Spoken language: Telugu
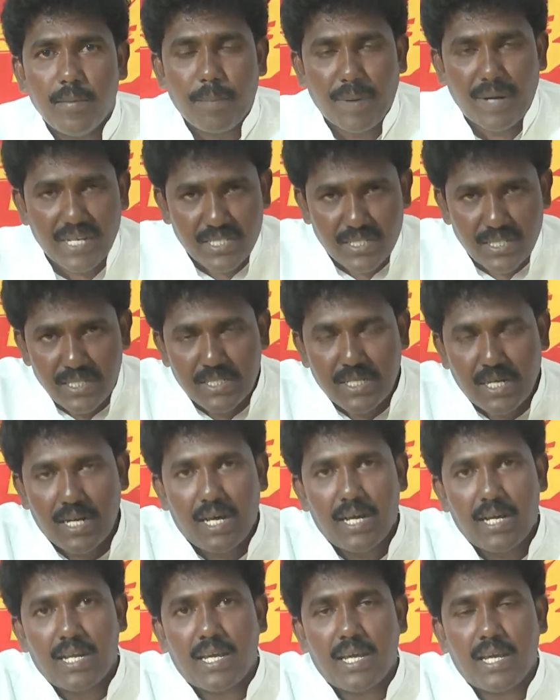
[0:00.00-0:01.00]

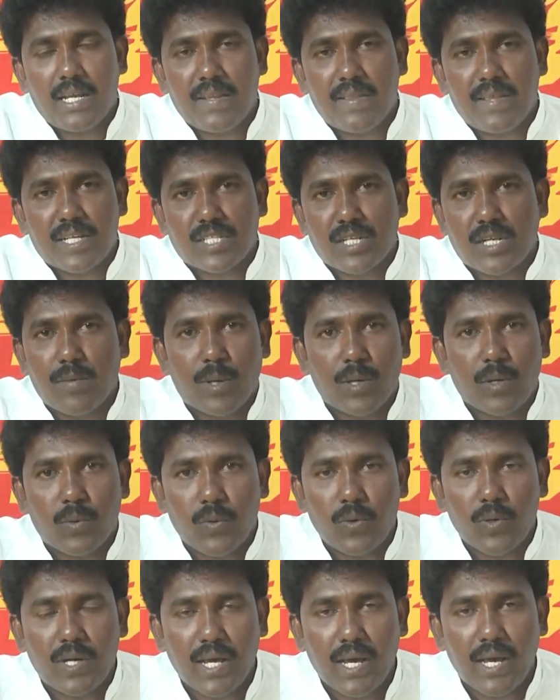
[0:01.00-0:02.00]
ప్రశ్నించడానికి నిదర్శనం
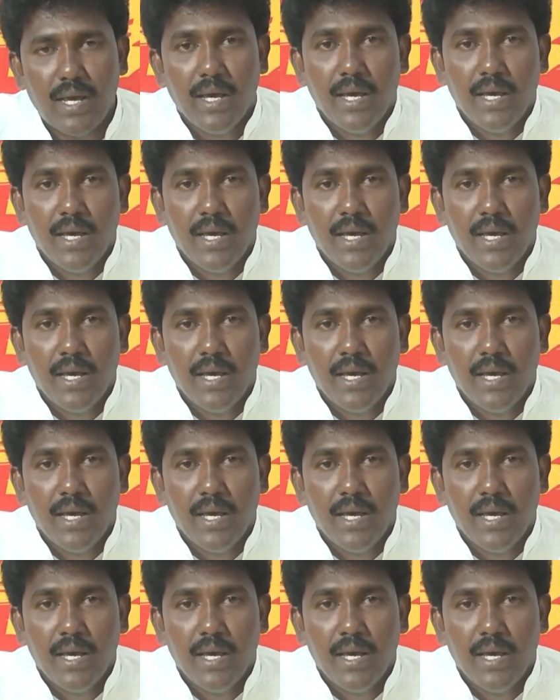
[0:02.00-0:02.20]
అనుకుంటే